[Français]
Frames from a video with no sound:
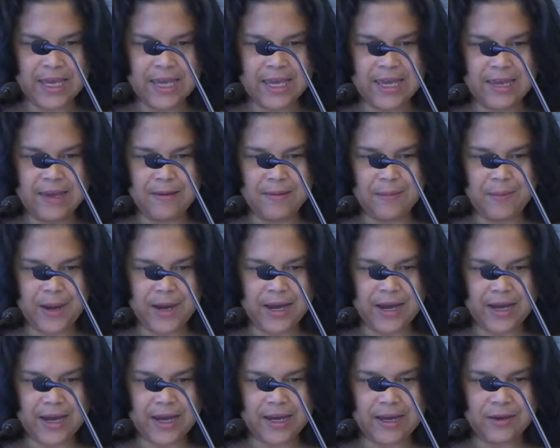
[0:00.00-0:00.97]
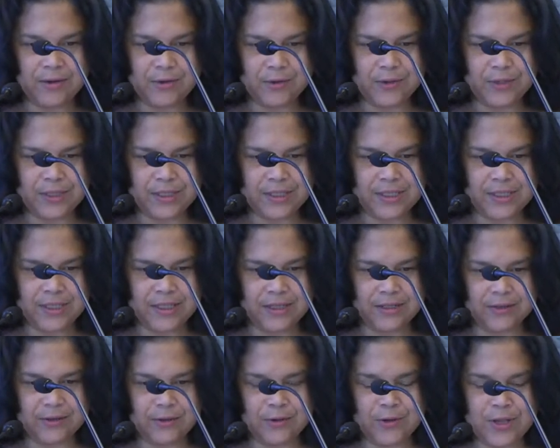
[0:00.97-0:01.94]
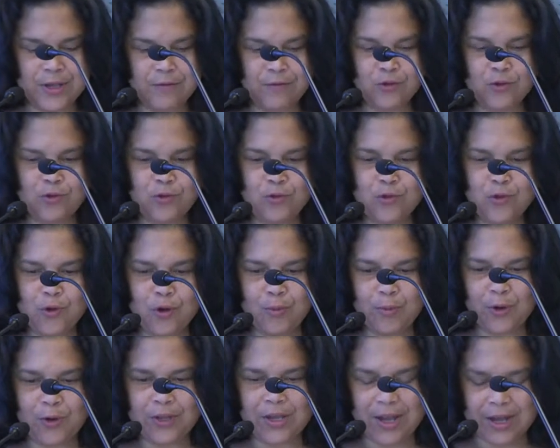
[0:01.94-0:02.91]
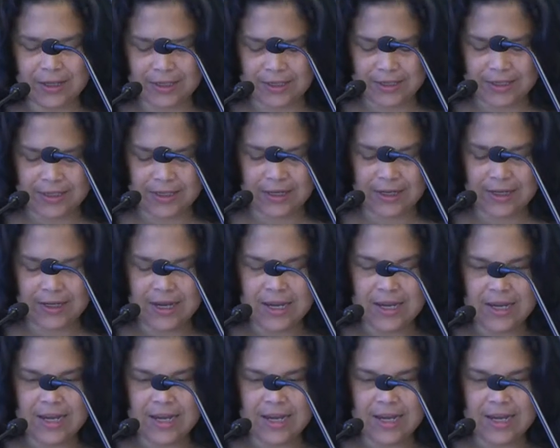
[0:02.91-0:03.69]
et pareil aussi au niveau du nombre d'articles.